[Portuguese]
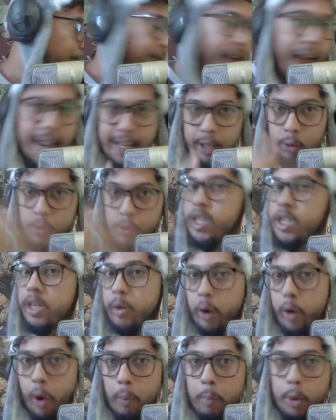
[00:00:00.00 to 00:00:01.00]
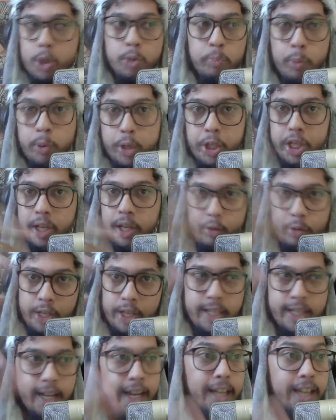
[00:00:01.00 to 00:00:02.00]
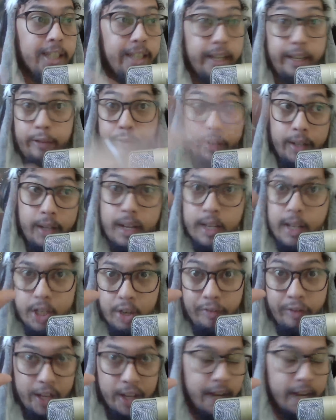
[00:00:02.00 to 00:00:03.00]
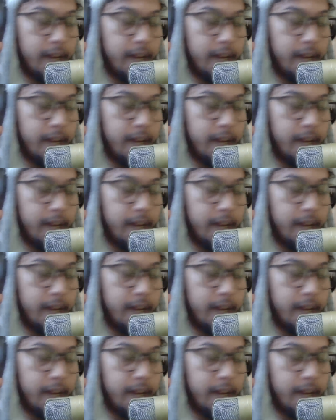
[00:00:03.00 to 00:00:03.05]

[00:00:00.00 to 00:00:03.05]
Além dos 5 que eu posto por dia nos três canais, né? Enfim, te vira aí.